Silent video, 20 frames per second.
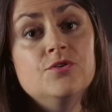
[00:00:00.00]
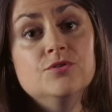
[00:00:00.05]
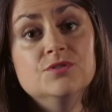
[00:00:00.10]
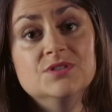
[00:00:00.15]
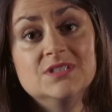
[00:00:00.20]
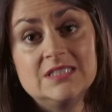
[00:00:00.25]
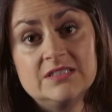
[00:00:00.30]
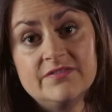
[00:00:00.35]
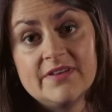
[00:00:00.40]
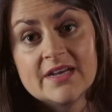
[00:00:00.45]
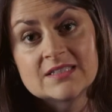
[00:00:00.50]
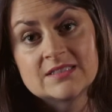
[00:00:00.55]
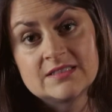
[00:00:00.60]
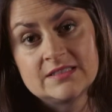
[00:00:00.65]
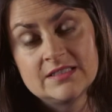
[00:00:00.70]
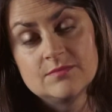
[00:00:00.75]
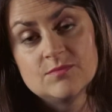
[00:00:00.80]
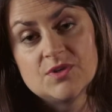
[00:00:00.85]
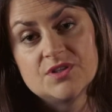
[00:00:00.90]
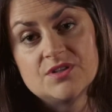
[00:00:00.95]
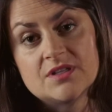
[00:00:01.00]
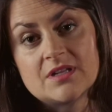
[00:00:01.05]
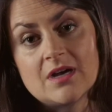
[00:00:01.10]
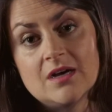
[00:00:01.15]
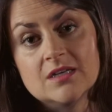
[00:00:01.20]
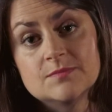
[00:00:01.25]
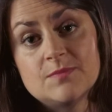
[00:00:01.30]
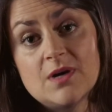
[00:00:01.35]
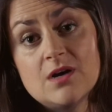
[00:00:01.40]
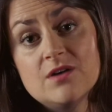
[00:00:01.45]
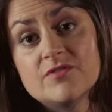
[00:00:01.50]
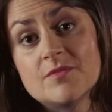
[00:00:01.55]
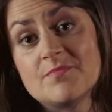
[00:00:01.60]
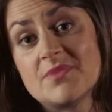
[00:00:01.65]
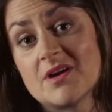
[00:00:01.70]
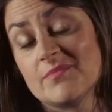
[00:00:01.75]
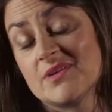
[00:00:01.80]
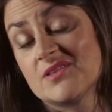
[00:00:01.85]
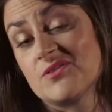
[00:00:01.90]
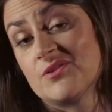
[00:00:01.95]
une diversité de modes de transport va
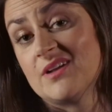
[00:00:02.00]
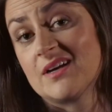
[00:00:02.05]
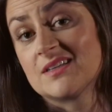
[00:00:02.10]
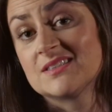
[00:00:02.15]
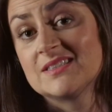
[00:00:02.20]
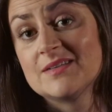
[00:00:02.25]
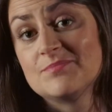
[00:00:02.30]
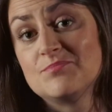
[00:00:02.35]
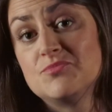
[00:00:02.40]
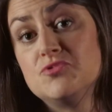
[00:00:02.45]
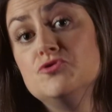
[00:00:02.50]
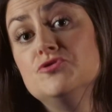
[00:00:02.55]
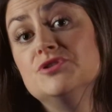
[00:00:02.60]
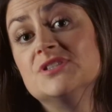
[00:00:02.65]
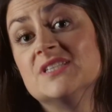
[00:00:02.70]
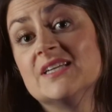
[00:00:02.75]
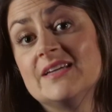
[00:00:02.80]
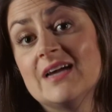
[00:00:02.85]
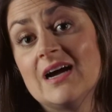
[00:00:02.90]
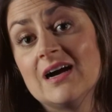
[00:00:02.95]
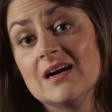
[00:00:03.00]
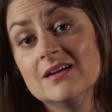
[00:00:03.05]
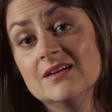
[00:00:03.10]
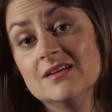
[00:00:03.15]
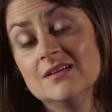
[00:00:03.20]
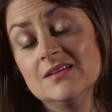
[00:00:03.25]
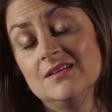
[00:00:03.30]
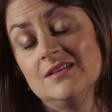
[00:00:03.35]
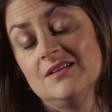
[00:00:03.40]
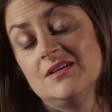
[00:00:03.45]
permettre un accès plus égal,